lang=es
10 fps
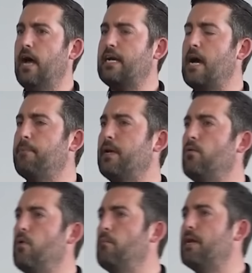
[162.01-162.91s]
acá era
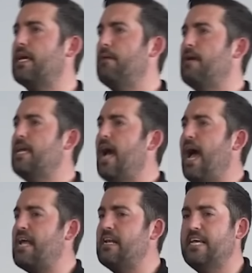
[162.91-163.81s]
un hombre que veía
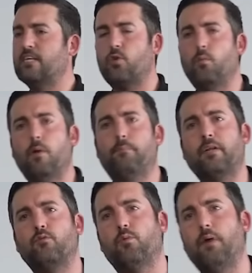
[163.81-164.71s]
a Elías como el
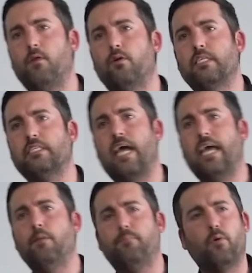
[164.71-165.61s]
perturbador de
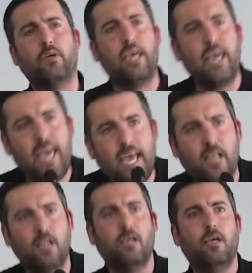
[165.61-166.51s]
Israel porque
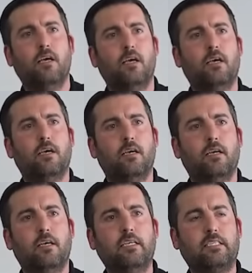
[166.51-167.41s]
él
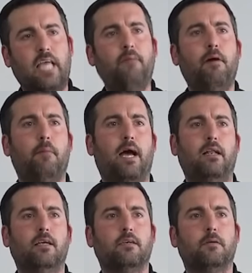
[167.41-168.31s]
estaba mal.